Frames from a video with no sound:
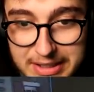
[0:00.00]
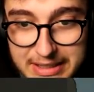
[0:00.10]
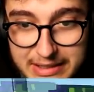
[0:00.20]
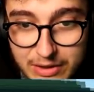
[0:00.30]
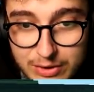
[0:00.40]

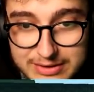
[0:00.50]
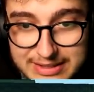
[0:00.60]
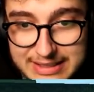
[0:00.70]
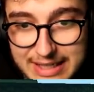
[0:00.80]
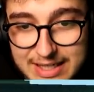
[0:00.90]
est
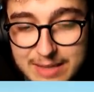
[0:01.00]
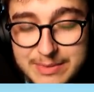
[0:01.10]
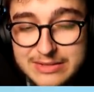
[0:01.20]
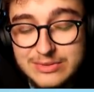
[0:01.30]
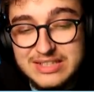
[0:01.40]
rentré à la
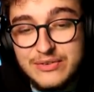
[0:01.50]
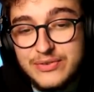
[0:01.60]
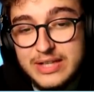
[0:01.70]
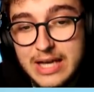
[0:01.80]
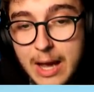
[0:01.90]
maison, ça
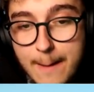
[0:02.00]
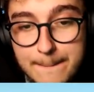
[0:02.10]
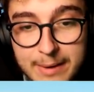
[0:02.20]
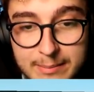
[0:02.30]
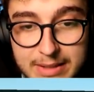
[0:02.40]
fait
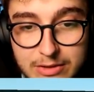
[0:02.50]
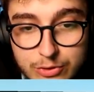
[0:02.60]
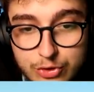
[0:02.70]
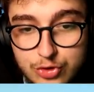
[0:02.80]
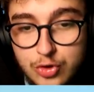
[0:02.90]
pas mal
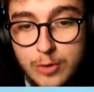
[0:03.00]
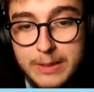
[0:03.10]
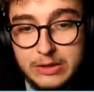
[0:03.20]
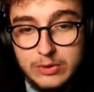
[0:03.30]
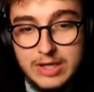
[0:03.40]
de jours
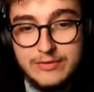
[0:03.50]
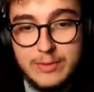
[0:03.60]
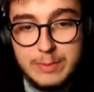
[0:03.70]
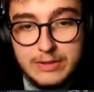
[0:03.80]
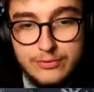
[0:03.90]
bah, qu'on
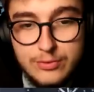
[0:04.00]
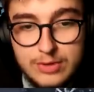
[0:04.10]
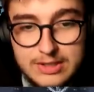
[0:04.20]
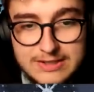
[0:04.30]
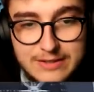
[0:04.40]
l'avait pas
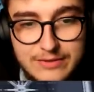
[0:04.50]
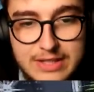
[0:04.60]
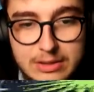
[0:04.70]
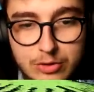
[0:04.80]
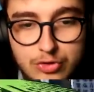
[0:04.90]
vu, hein, ça fait
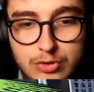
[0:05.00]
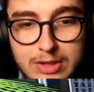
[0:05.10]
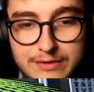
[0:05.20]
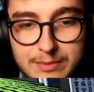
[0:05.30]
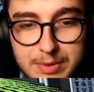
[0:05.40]
quelques jours qu'on
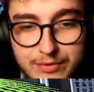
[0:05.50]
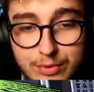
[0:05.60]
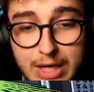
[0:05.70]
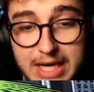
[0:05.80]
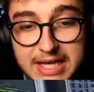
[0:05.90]
l'avait pas
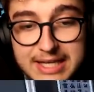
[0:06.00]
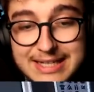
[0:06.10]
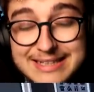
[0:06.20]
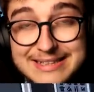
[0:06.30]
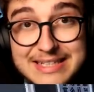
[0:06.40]
vu, et
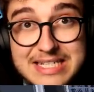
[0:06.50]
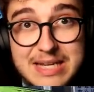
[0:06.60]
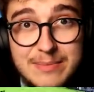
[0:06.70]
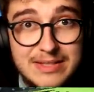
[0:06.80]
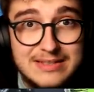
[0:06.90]
il était
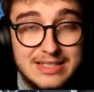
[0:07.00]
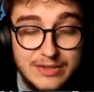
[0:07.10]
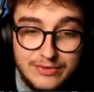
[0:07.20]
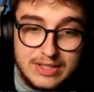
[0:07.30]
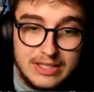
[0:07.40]
chez Miss
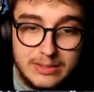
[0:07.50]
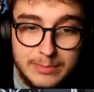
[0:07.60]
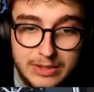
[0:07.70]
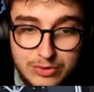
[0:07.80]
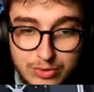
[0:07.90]
et
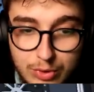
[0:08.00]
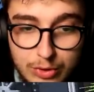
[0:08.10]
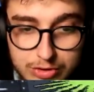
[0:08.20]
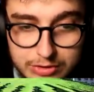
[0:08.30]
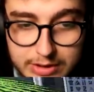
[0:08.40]
bah du coup
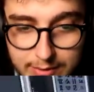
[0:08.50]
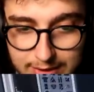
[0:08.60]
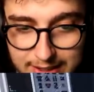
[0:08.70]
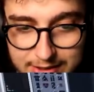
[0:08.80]
aujourd'hui on l'a